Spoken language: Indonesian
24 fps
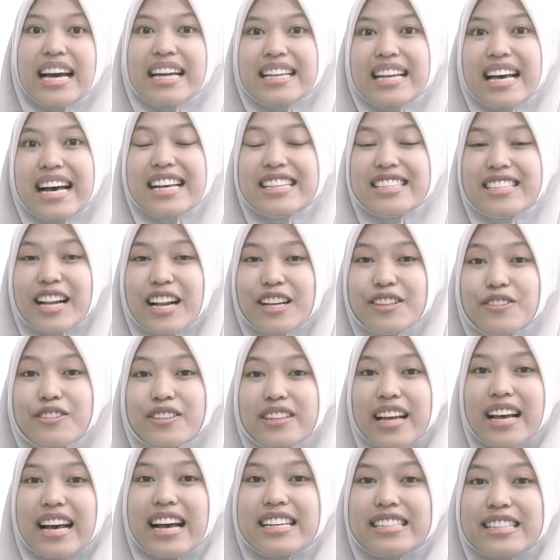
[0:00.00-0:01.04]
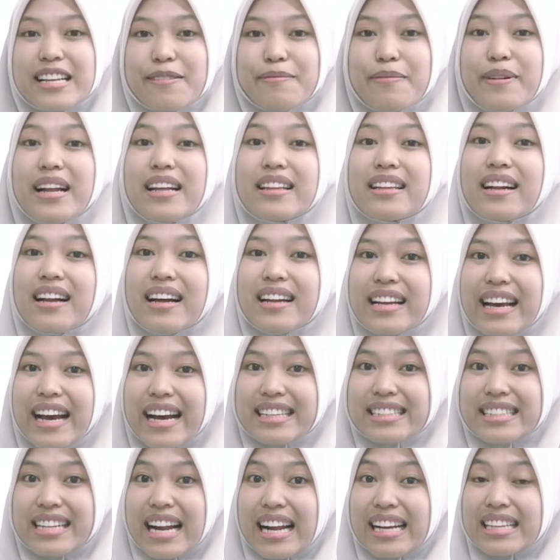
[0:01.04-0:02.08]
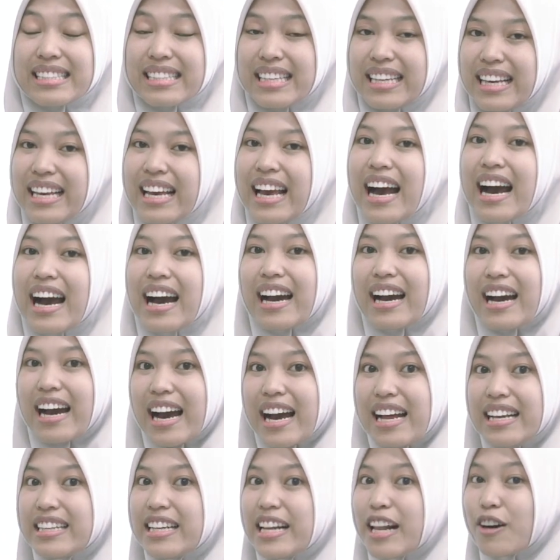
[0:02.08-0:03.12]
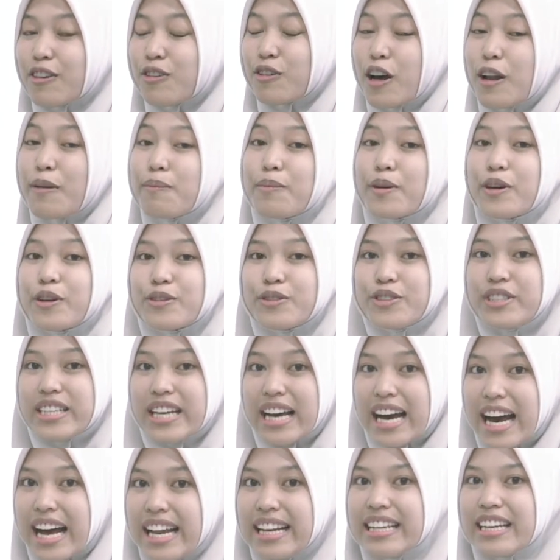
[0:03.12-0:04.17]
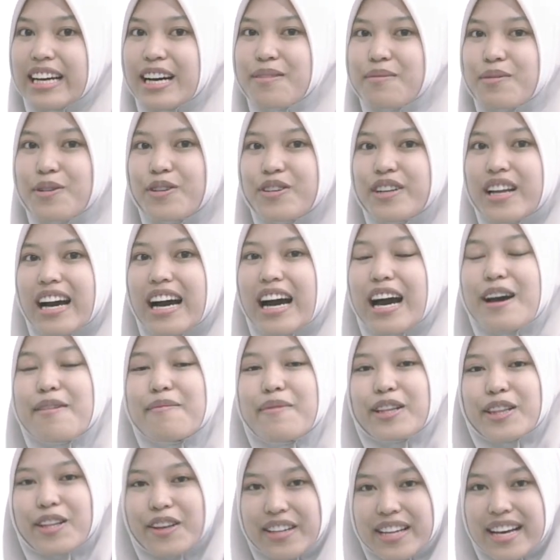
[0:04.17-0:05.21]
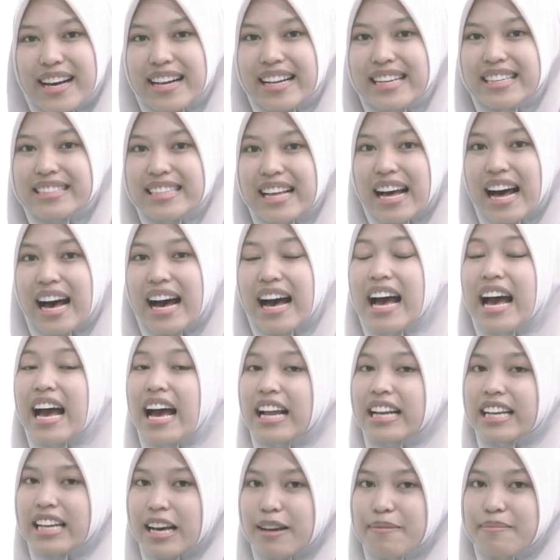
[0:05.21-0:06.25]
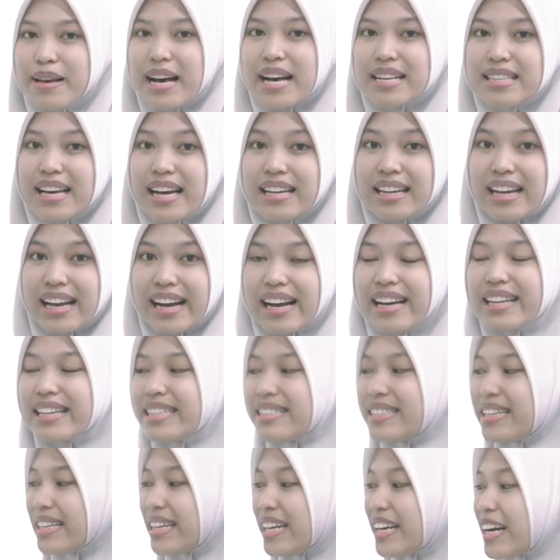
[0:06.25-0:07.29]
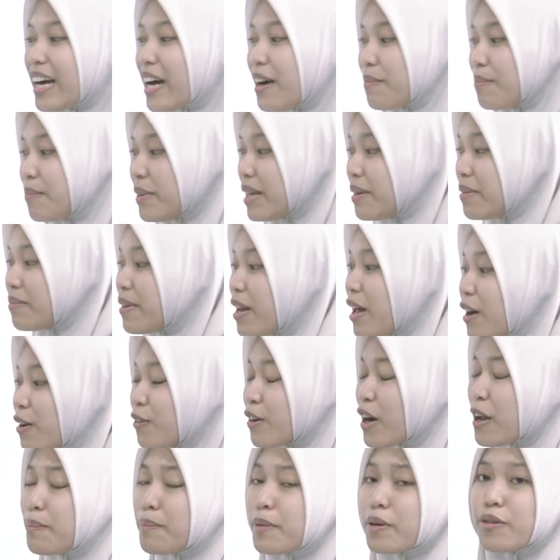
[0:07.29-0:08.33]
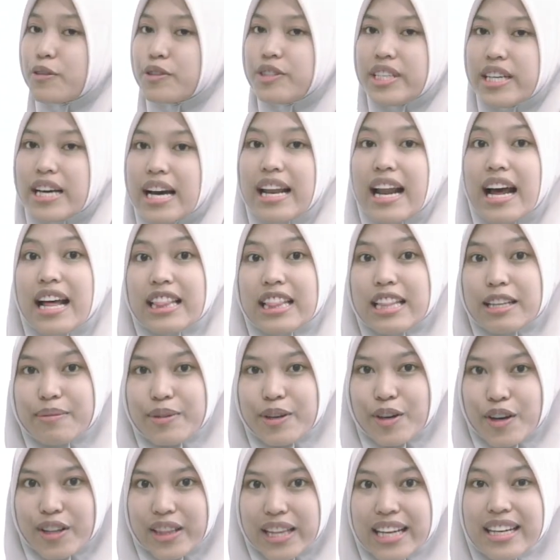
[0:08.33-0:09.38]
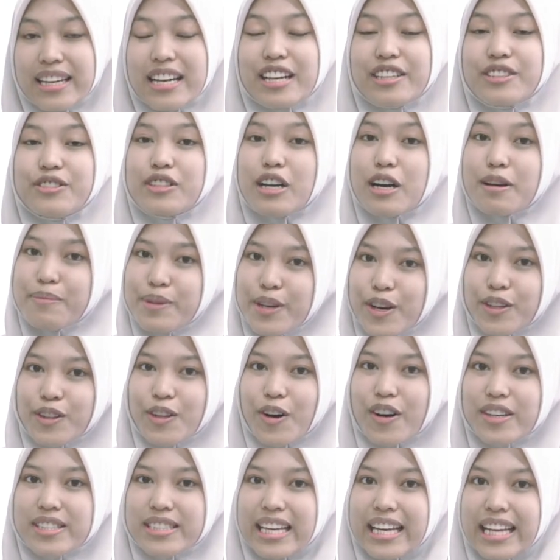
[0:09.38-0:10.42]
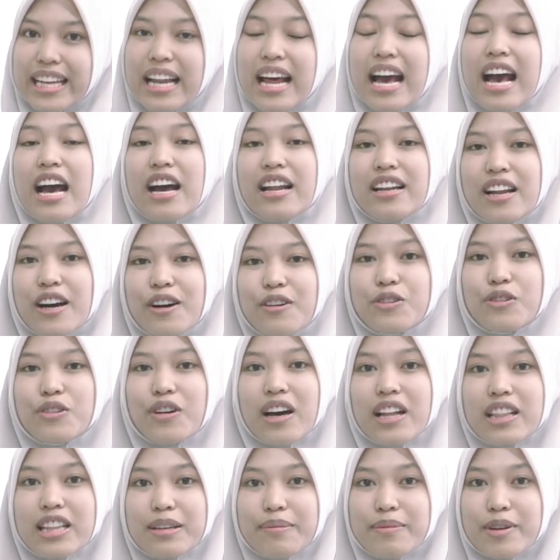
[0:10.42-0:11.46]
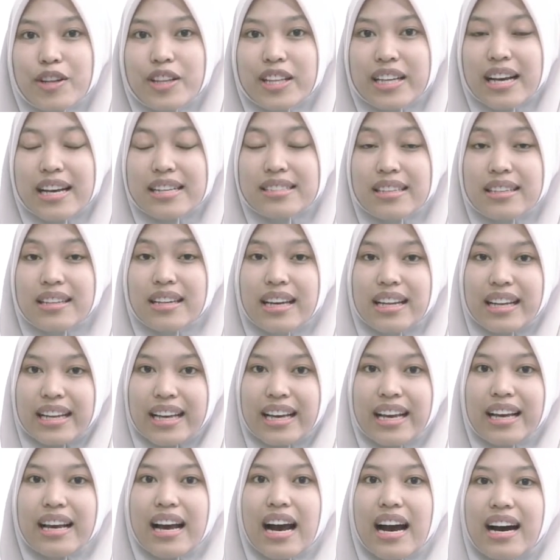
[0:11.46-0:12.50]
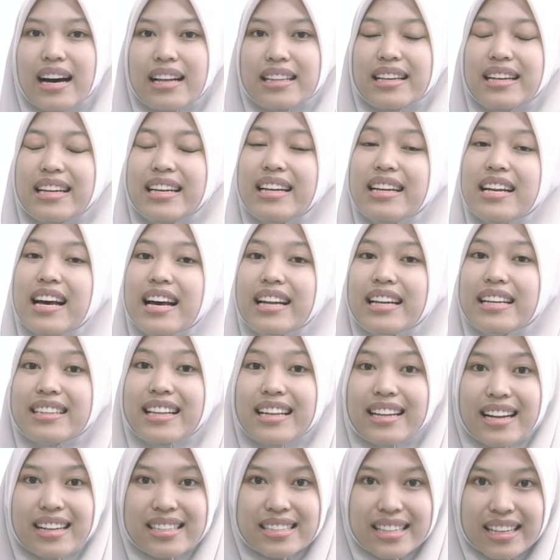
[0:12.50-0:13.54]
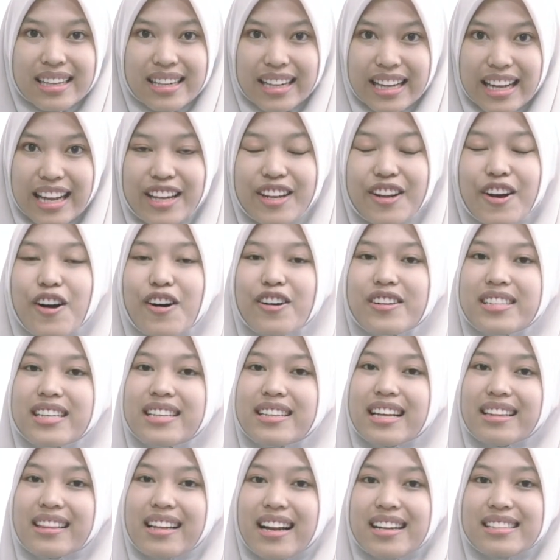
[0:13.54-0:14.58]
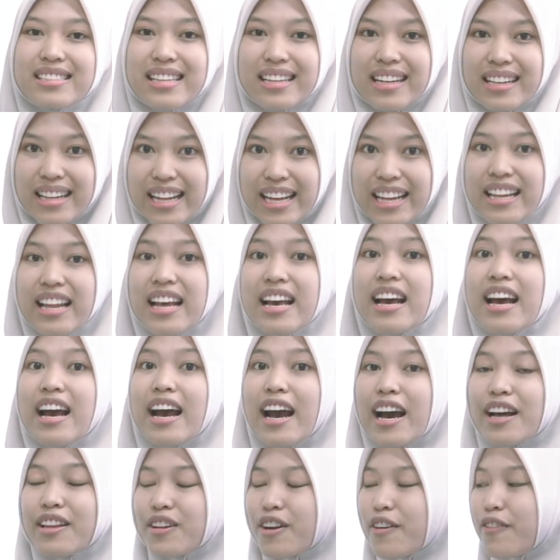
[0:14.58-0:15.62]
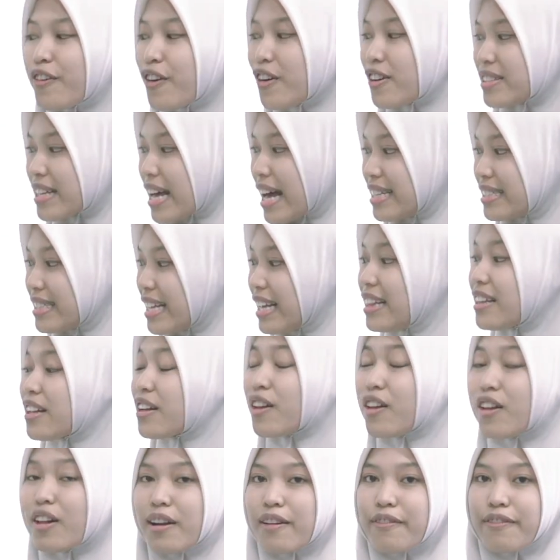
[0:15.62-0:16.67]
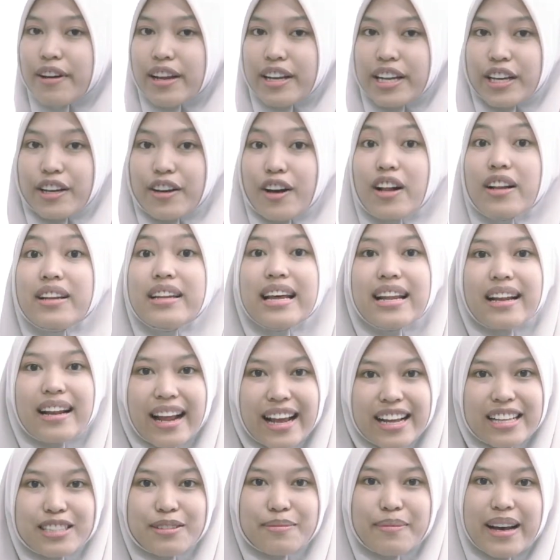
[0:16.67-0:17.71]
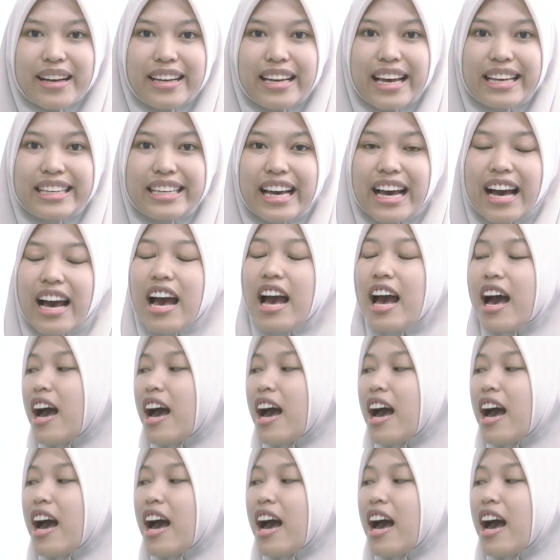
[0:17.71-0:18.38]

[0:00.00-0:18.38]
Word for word: Nah, selanjutnya sampel yang telah diekstraksi akan dilakukan pengujian dengan menggunakan metode ELISA. Nah, biasanya di sini kami melakukan pengujian antibiotik dan juga biotoksin. Nah, untuk antibiotiknya sendiri uh, terdiri dari tetrasiklin, oksitetrasiklin, entrofloxacin, Chloramphenicol, dan lain sebagainya.